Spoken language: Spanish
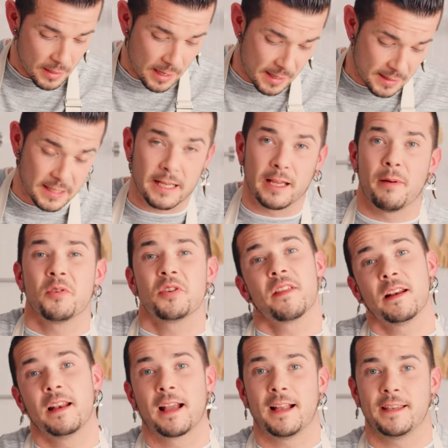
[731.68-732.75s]
Así que vamos a
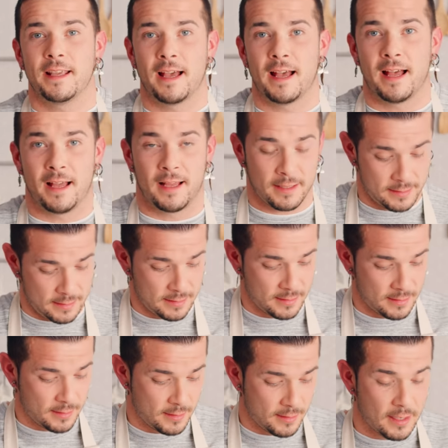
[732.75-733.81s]
darle caña
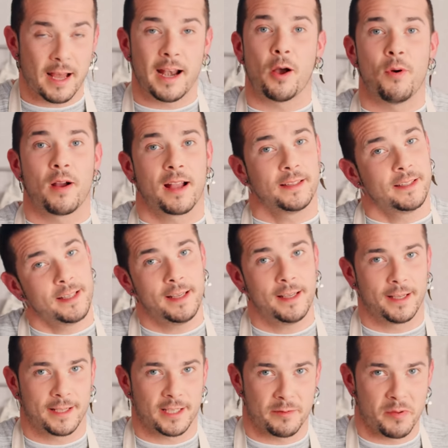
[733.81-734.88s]
al
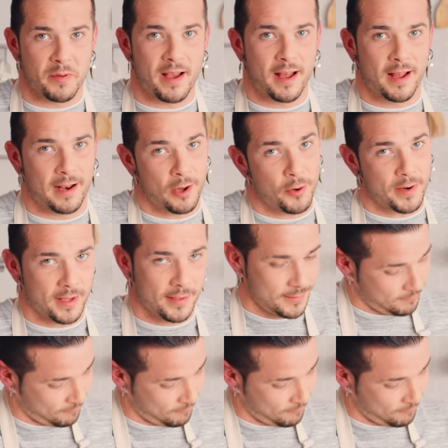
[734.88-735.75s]
aguacate que se me va a la hora.